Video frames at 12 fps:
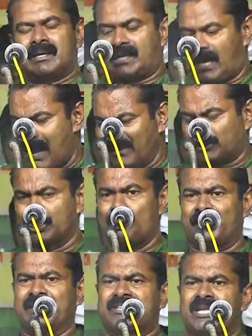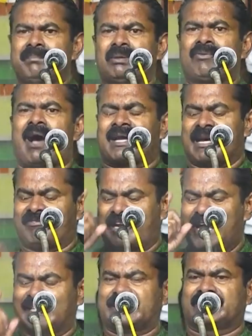கிராமத்தை நோக்கி திரும்பிடுவோம் அங்க
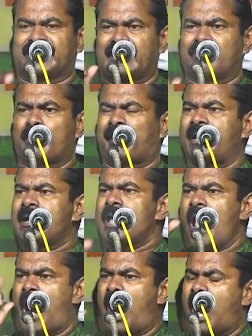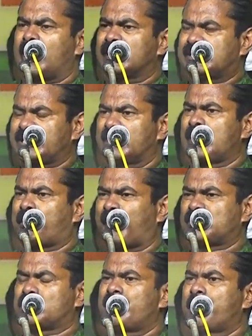விளையாட்டு திடல் வைப்பேன் ஆக சிறந்த
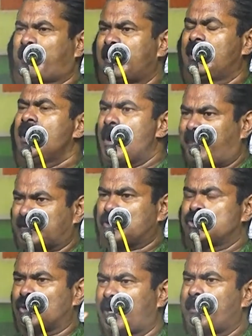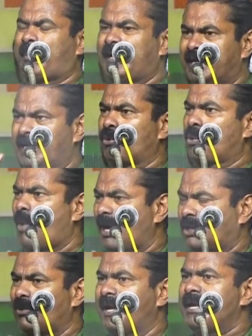பசுமை பள்ளி பசுஞ்சோலை பள்ளிகளை
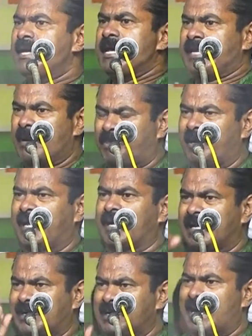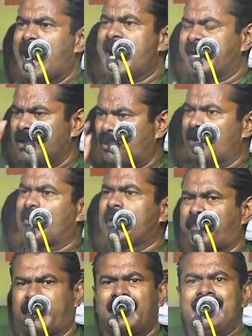உருவாக்குவேன் என் பிள்ளைகளுக்கு நானே
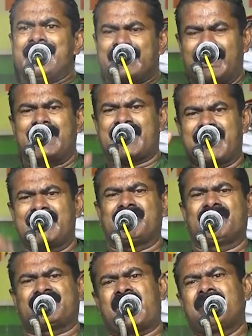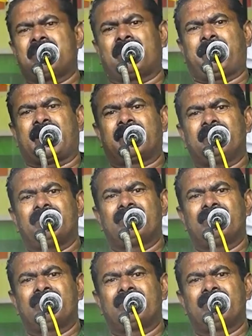உணவளிப்பேன் ஏன்னா நானே விவசாயம் பார்ப்பேன்